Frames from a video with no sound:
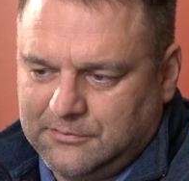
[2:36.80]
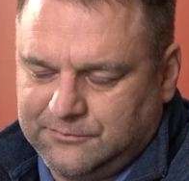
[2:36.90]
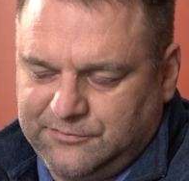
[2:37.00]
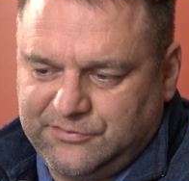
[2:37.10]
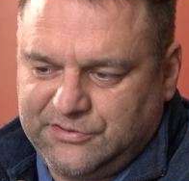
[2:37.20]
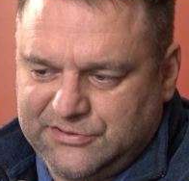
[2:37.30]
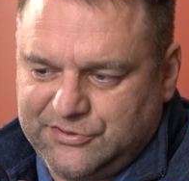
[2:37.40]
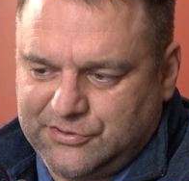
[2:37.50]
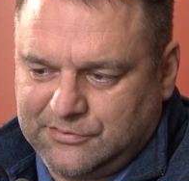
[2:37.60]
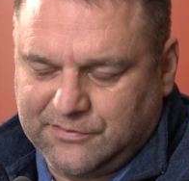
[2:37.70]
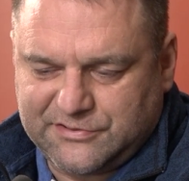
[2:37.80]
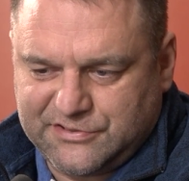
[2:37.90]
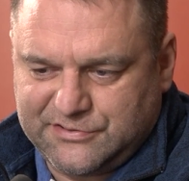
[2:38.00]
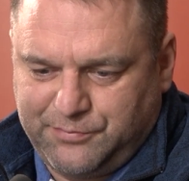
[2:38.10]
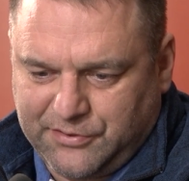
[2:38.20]
В
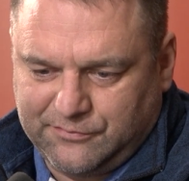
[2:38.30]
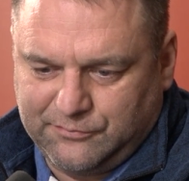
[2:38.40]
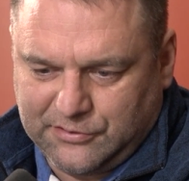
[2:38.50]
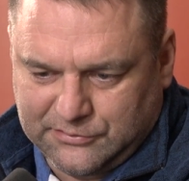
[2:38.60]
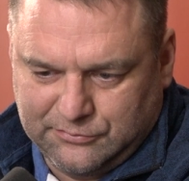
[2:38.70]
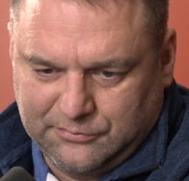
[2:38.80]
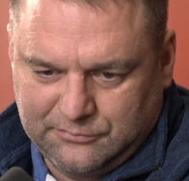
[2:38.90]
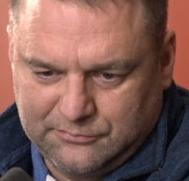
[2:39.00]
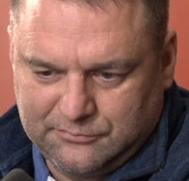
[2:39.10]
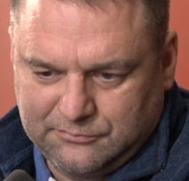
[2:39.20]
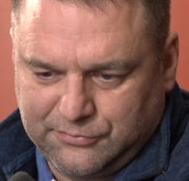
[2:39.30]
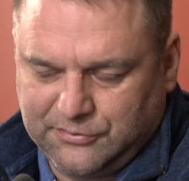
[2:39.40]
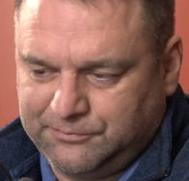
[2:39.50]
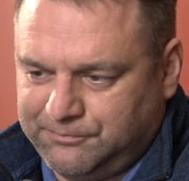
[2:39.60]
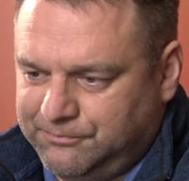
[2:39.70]
2021 году
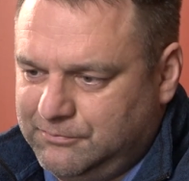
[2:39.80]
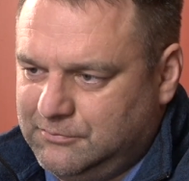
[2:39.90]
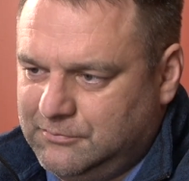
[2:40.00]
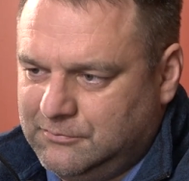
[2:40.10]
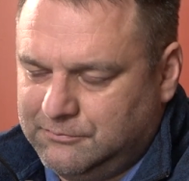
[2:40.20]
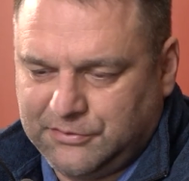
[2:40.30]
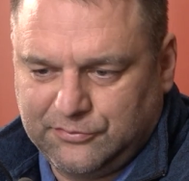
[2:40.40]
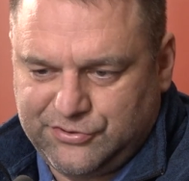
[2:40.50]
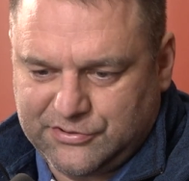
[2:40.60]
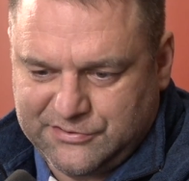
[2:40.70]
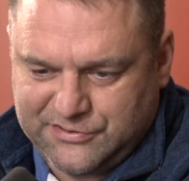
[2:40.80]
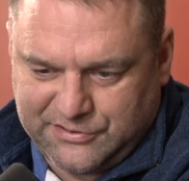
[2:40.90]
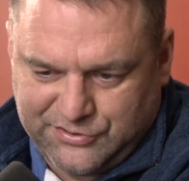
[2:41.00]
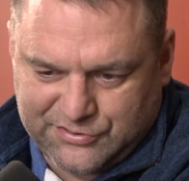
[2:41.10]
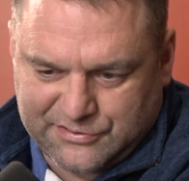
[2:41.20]
было получено
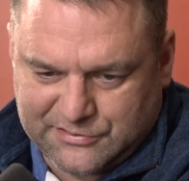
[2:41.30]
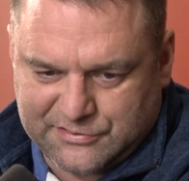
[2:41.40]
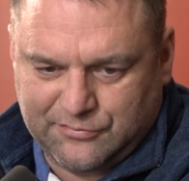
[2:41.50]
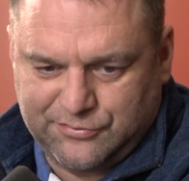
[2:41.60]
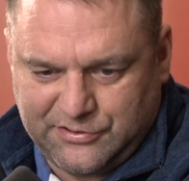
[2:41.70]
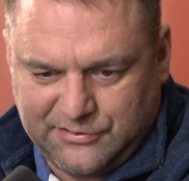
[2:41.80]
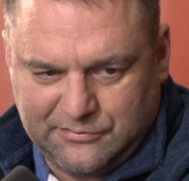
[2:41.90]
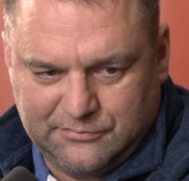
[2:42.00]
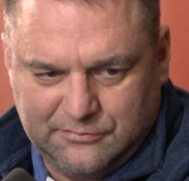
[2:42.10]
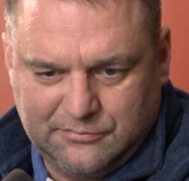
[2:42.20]
техническое заключение